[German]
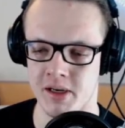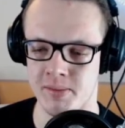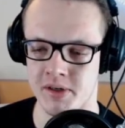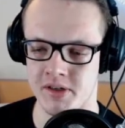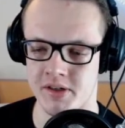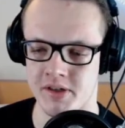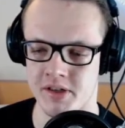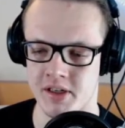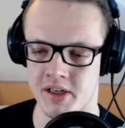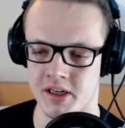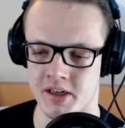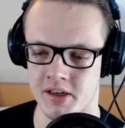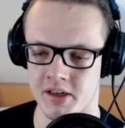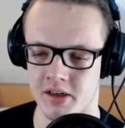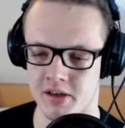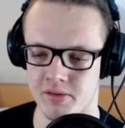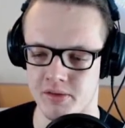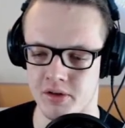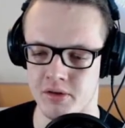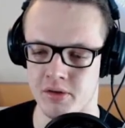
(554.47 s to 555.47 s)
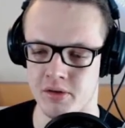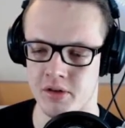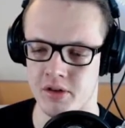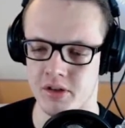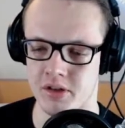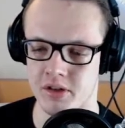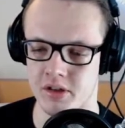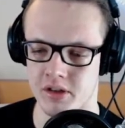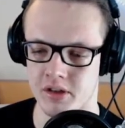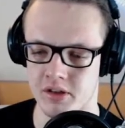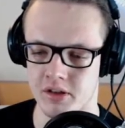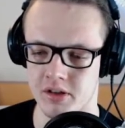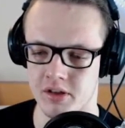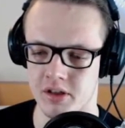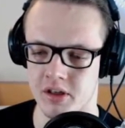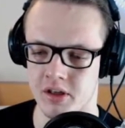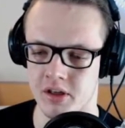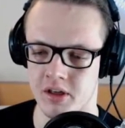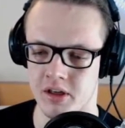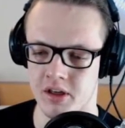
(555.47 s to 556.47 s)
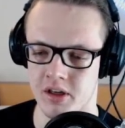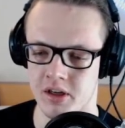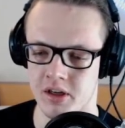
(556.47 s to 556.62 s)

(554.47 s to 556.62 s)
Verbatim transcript: Ich habe jetzt nicht gerade drauf geguckt, genau.